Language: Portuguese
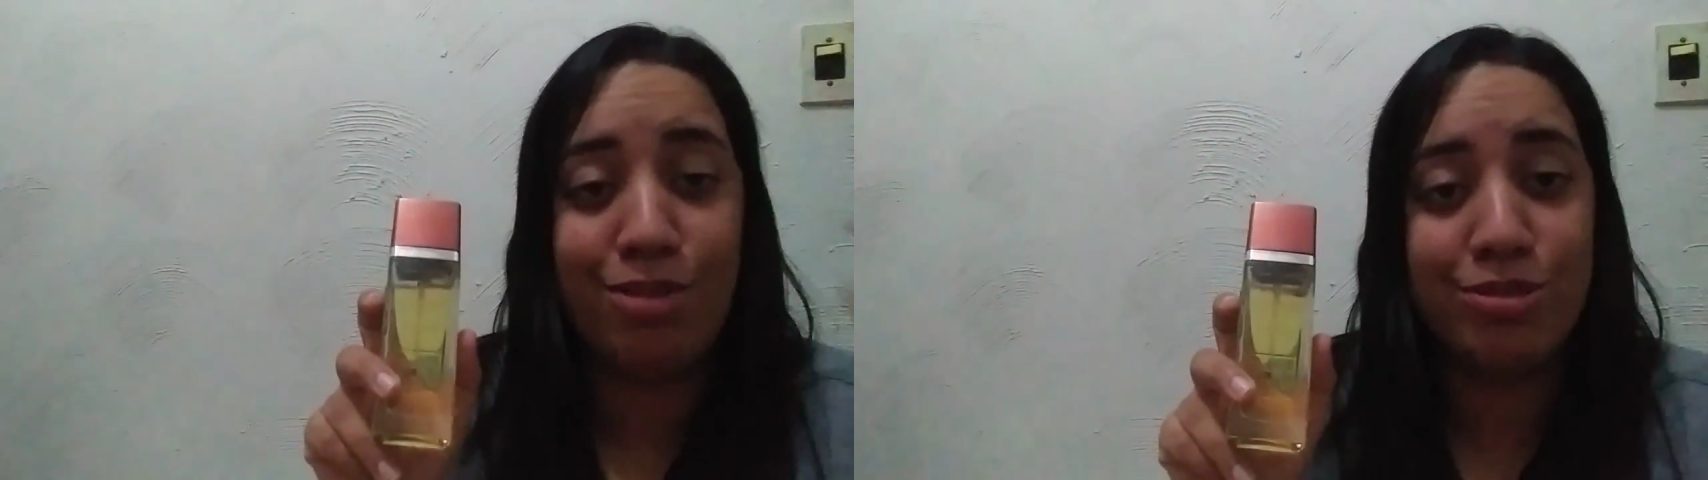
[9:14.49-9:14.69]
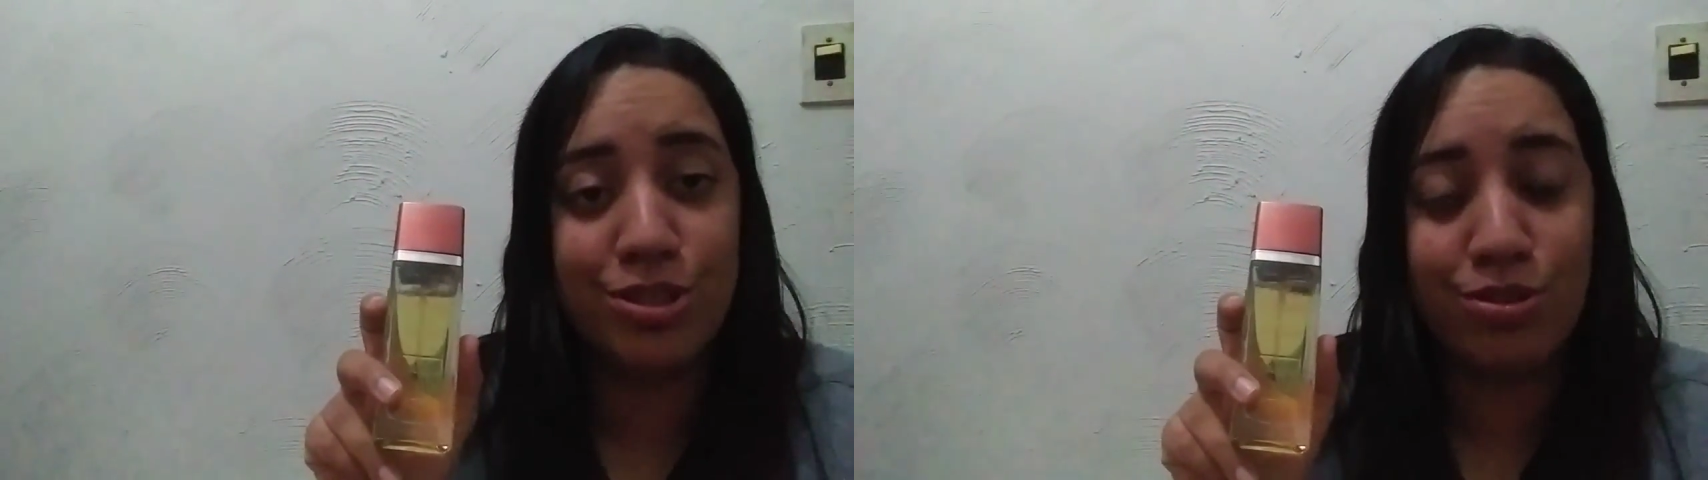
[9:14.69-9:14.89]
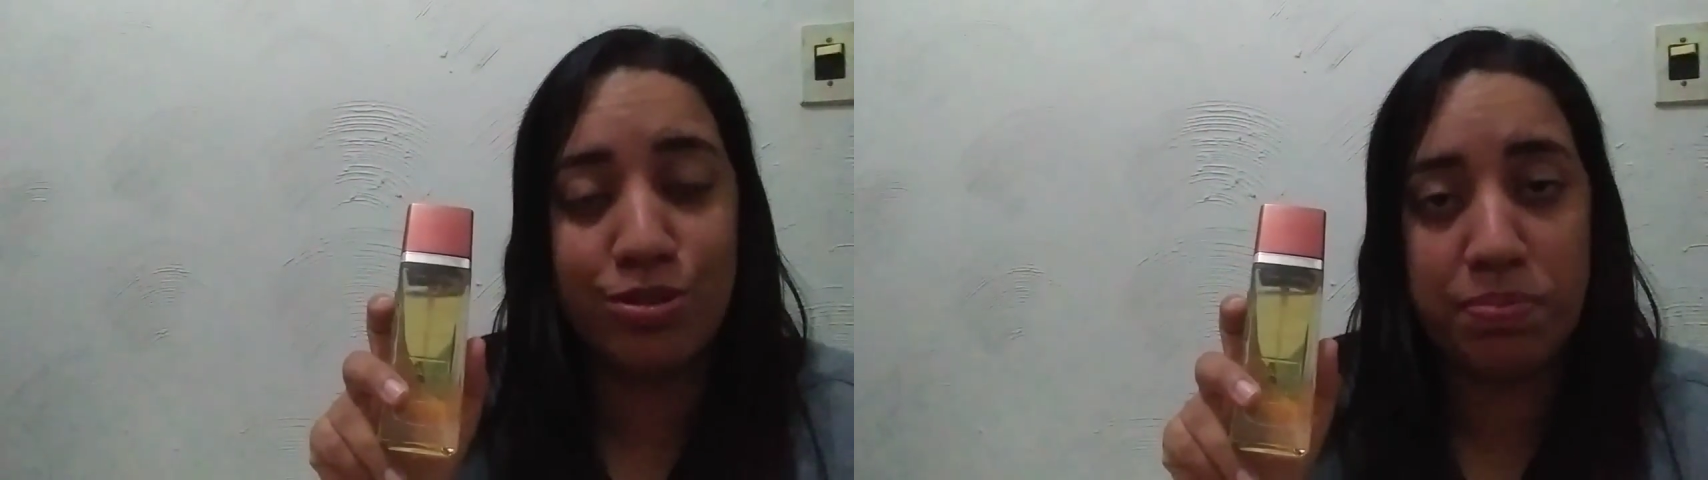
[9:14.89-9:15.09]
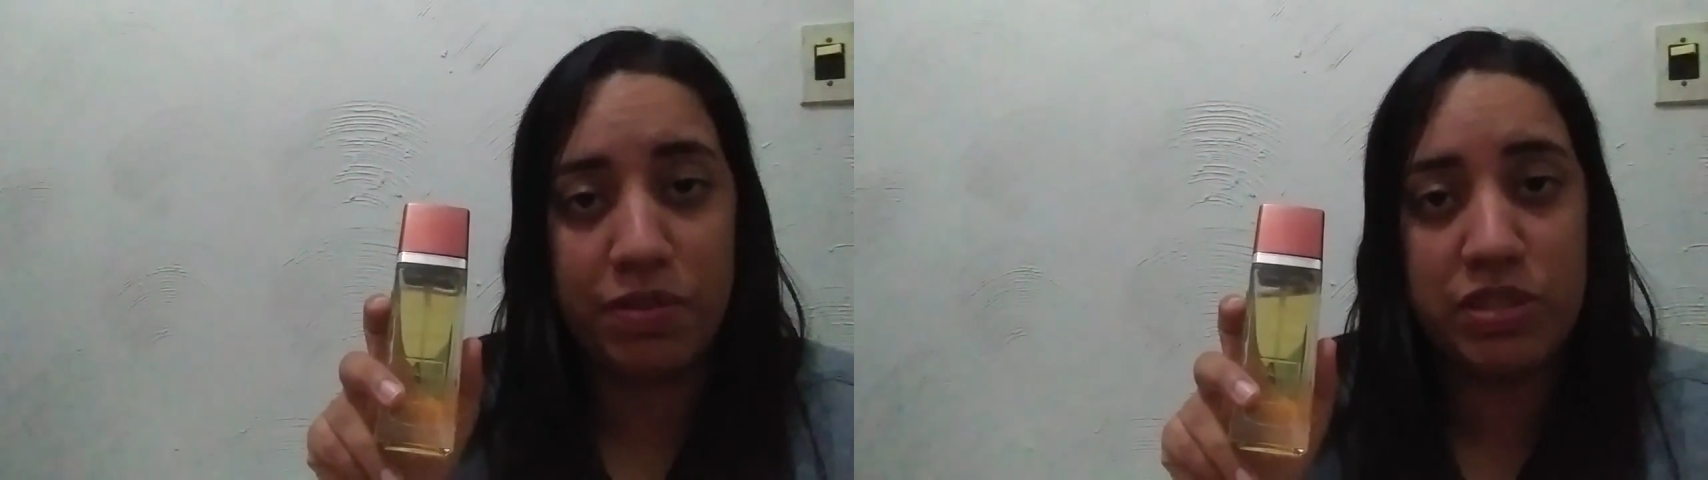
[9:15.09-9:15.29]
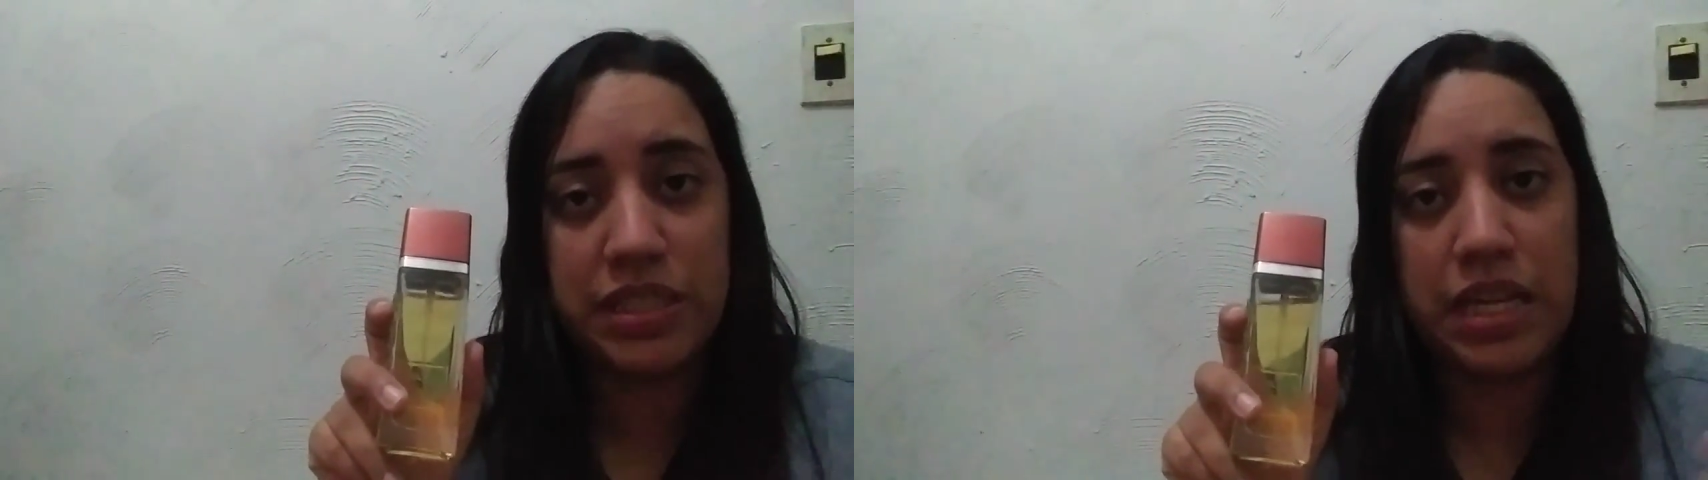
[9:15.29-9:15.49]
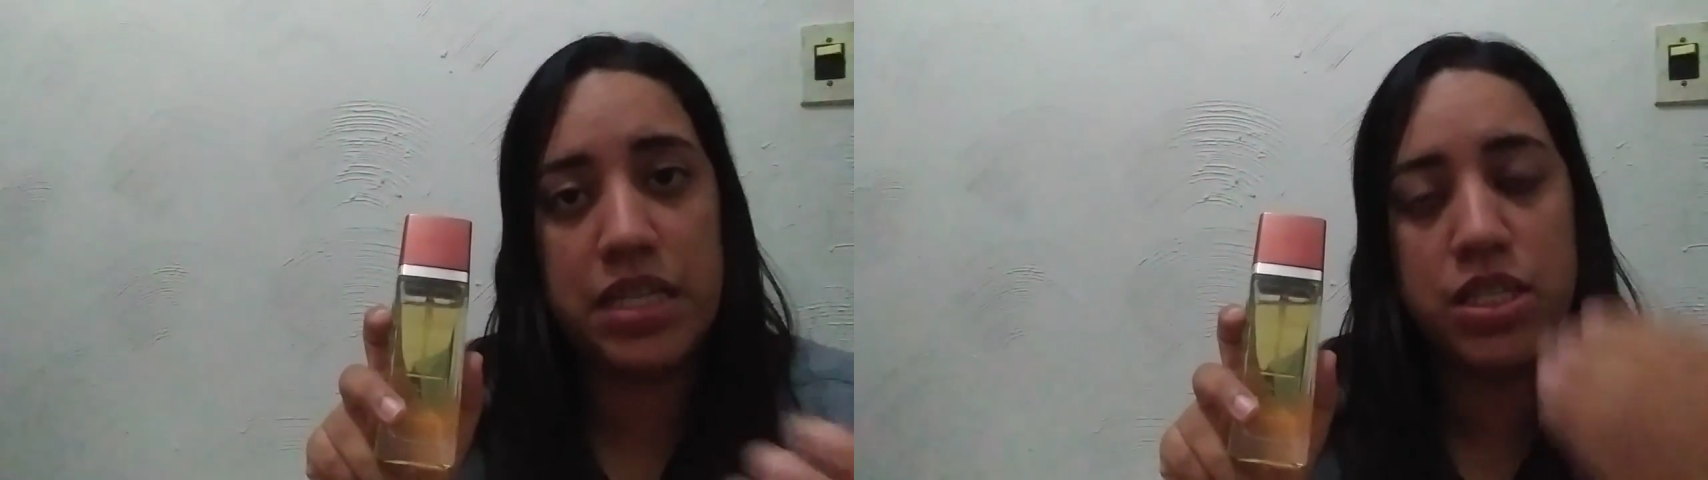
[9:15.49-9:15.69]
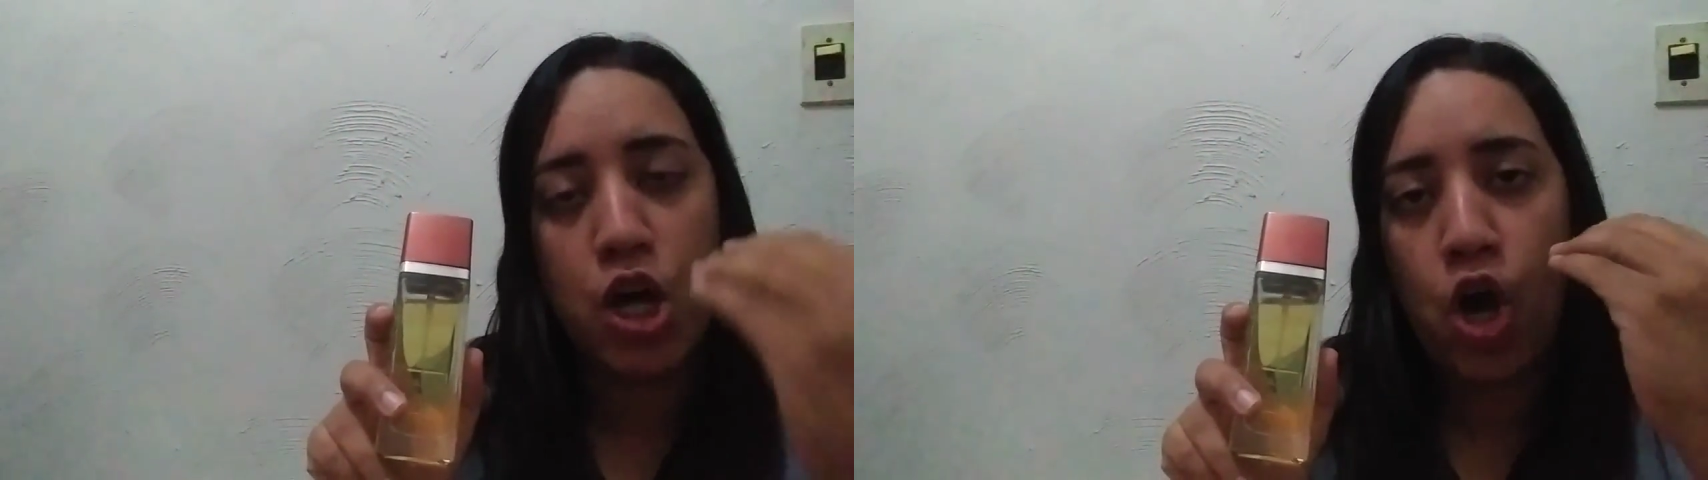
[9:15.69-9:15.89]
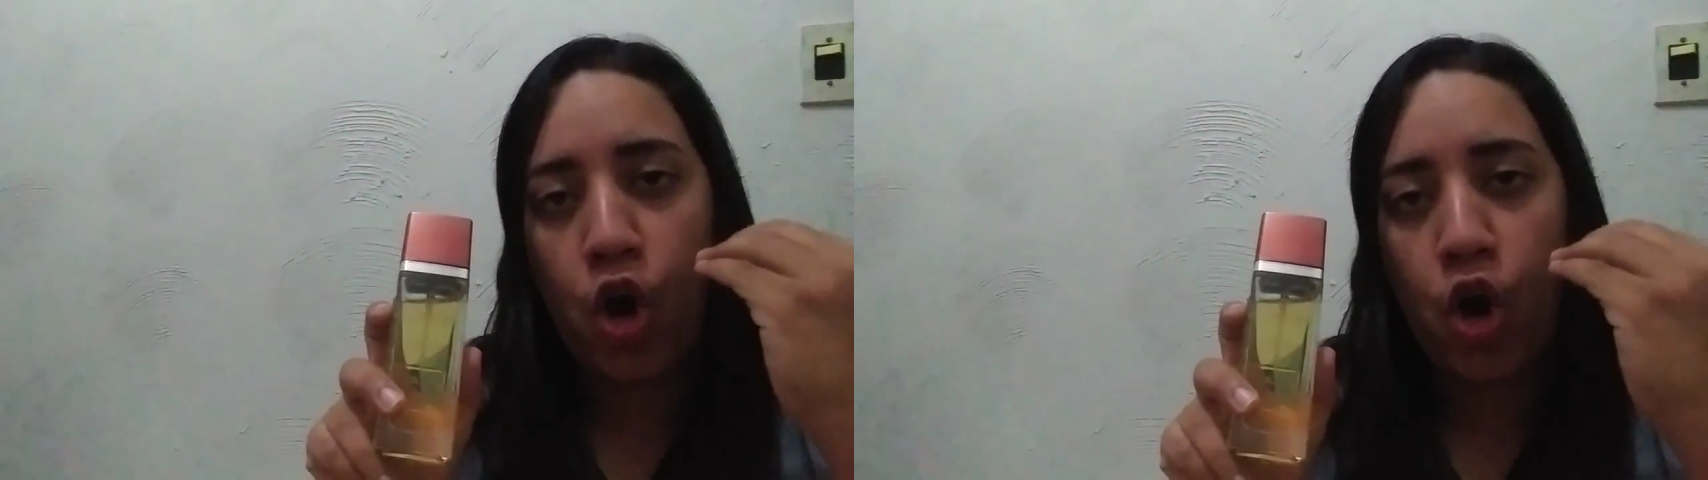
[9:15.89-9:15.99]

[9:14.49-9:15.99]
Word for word: com desconto pra vocês.